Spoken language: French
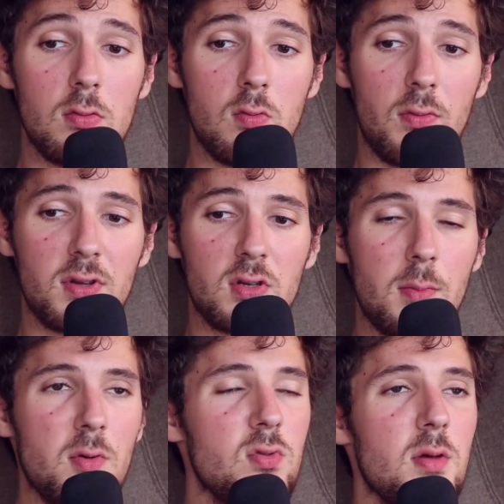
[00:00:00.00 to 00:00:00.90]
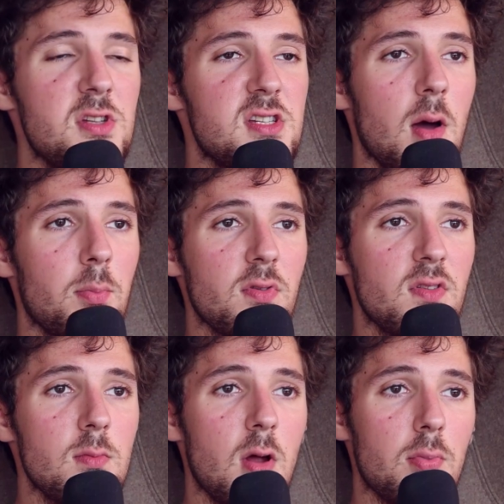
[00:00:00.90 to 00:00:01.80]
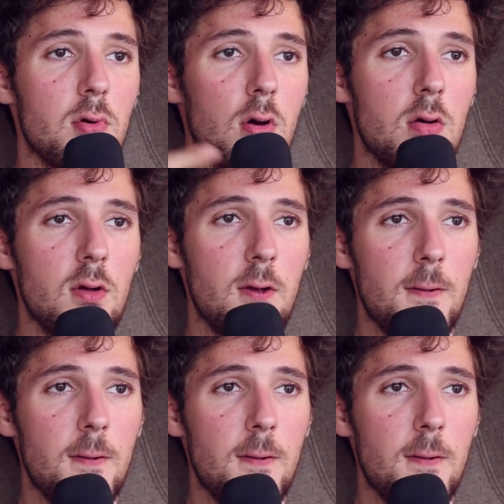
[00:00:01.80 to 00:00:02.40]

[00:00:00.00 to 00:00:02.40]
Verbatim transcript: où en fait comme une amitié impossible un peu quoi.